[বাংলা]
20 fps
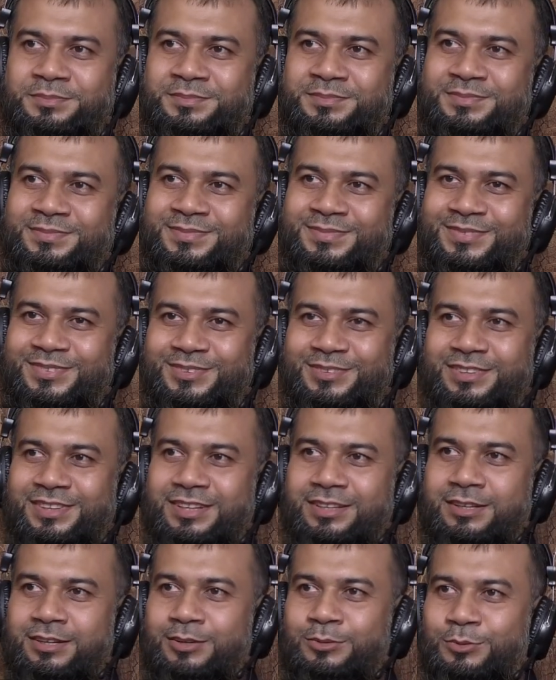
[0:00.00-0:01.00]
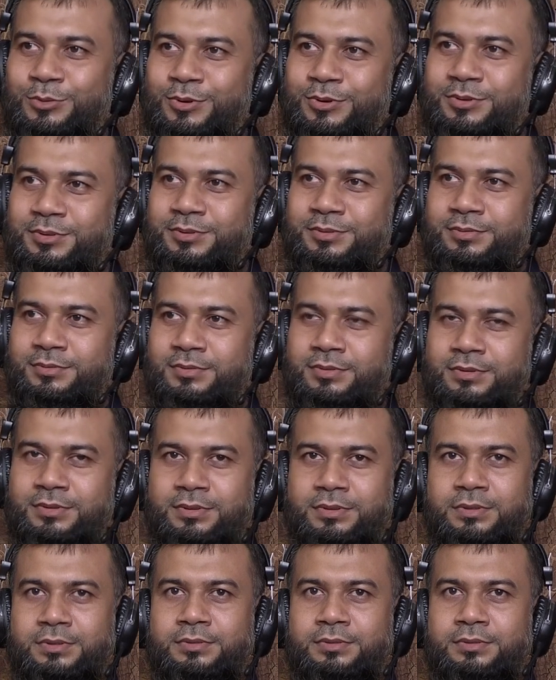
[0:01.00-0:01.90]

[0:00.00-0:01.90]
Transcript: জি জি জি আপনার গ্রামের বাড়িতে